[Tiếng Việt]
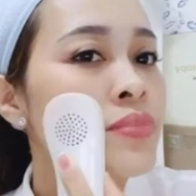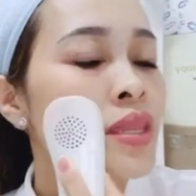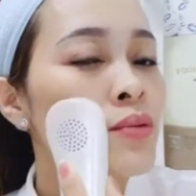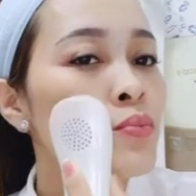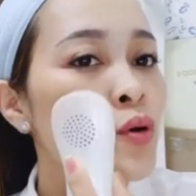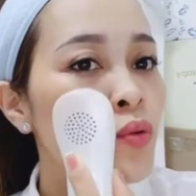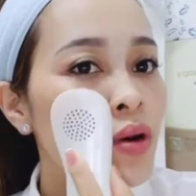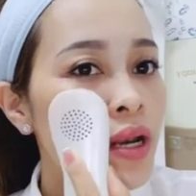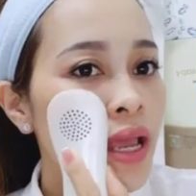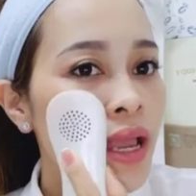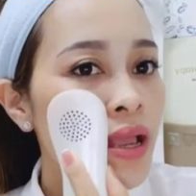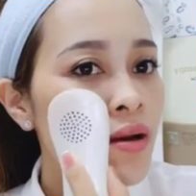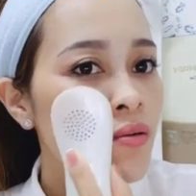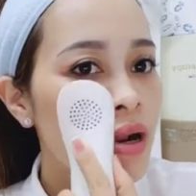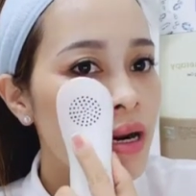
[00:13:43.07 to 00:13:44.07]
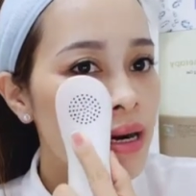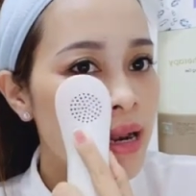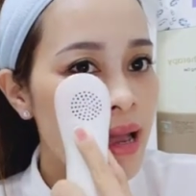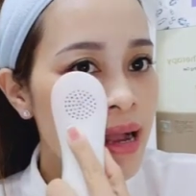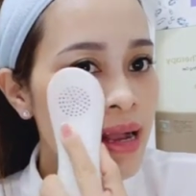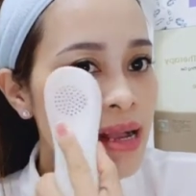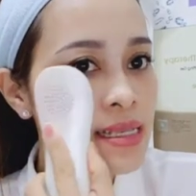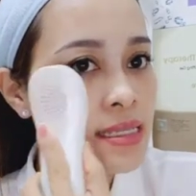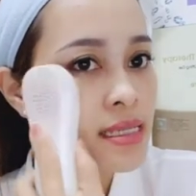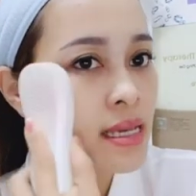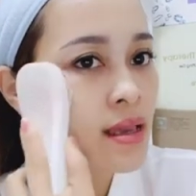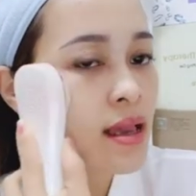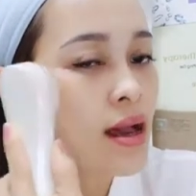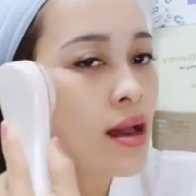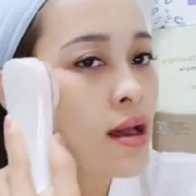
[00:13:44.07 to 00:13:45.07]
mụn này hoặc là các chị
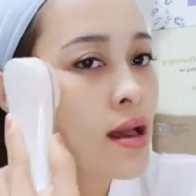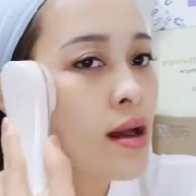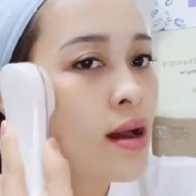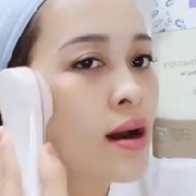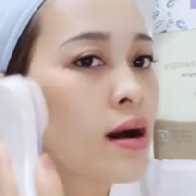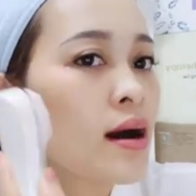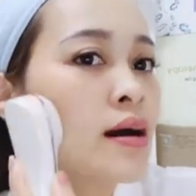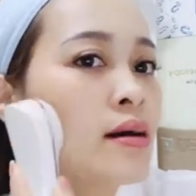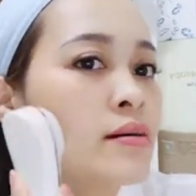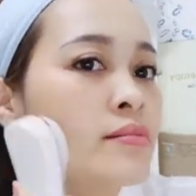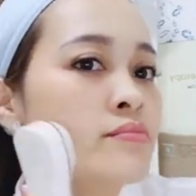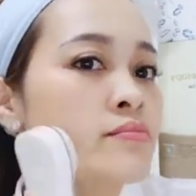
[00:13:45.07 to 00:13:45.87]
à, à,